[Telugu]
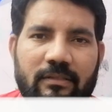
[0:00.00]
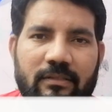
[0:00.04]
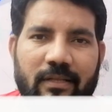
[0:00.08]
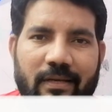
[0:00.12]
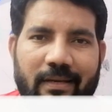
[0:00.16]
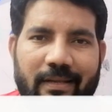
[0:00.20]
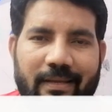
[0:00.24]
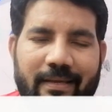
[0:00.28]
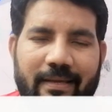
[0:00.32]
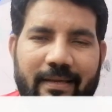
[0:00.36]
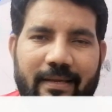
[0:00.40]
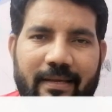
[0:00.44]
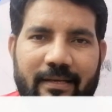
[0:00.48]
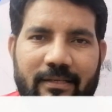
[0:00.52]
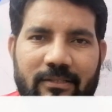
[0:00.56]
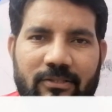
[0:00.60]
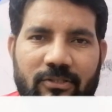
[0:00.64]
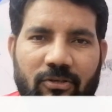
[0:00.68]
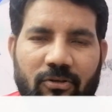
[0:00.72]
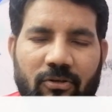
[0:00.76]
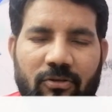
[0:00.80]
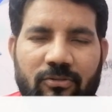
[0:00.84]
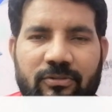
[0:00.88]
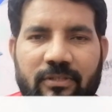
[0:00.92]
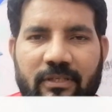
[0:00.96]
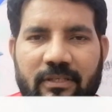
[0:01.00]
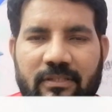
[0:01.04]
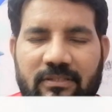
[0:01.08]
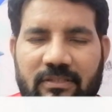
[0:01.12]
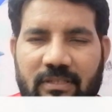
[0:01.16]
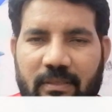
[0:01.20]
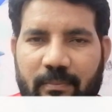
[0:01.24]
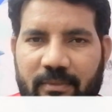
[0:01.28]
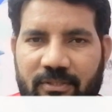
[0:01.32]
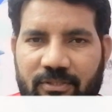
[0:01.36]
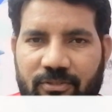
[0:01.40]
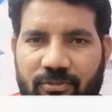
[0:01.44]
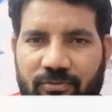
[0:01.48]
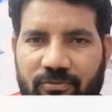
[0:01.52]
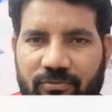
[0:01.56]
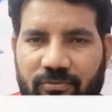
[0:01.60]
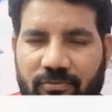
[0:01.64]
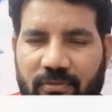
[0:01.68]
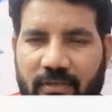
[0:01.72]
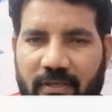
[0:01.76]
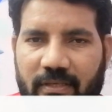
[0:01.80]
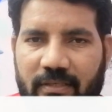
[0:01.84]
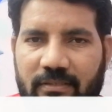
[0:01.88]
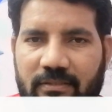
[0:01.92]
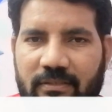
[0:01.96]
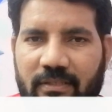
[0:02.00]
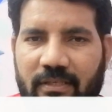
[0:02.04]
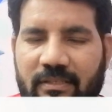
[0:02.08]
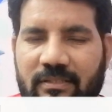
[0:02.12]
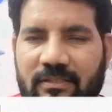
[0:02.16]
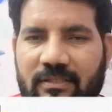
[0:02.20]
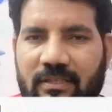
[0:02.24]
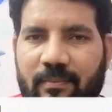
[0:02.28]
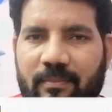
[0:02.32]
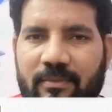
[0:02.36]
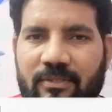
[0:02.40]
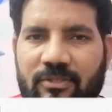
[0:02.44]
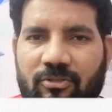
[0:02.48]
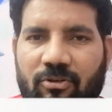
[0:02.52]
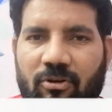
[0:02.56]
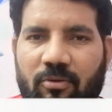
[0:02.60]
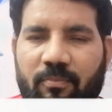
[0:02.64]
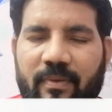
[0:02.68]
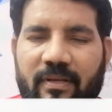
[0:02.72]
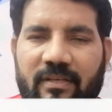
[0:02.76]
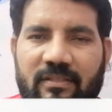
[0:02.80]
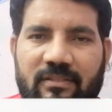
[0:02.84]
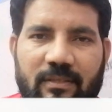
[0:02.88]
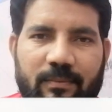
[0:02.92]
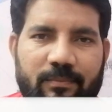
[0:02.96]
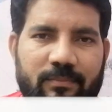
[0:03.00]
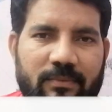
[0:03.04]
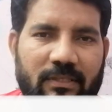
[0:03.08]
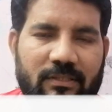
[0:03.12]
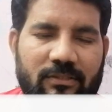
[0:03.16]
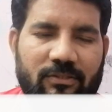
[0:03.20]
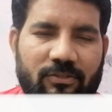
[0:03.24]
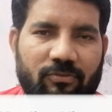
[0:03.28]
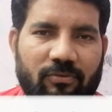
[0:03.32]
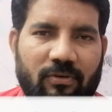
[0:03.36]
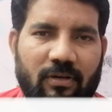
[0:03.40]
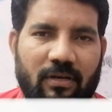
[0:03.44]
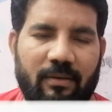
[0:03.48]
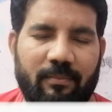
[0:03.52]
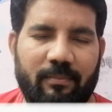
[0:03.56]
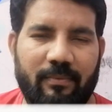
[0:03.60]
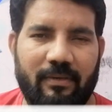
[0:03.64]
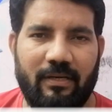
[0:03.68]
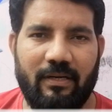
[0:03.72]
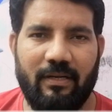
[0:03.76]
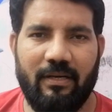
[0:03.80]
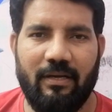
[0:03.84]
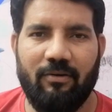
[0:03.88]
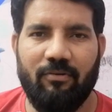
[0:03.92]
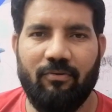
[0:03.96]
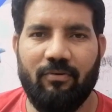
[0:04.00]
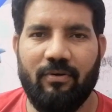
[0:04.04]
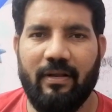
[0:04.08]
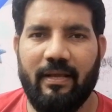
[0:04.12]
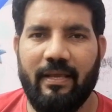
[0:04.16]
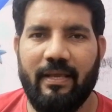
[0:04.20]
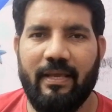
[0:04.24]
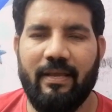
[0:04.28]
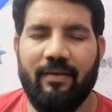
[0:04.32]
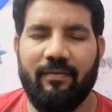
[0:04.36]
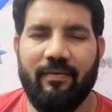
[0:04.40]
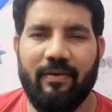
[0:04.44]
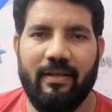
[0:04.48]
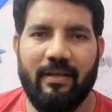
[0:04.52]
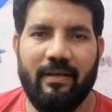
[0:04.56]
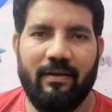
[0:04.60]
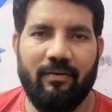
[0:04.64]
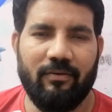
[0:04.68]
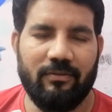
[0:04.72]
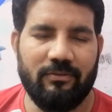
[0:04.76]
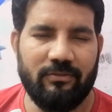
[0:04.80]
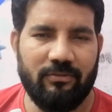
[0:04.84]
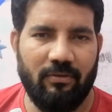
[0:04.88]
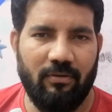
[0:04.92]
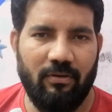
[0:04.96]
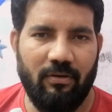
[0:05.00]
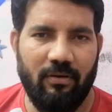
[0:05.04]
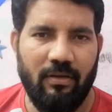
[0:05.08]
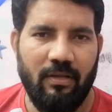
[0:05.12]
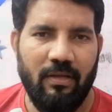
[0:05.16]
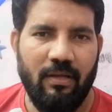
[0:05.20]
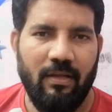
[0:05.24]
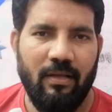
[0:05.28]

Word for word: త్రీ ఇయర్స్లో సిక్స్ సెమిస్టర్స్ ఉంటాయి సిక్స్ సెమిస్టర్లో మీకు సబ్జెక్ట్స్ కూడా లిమిటెడ్గా ఉంటాయి ఈవినింగ్ అవర్స్లో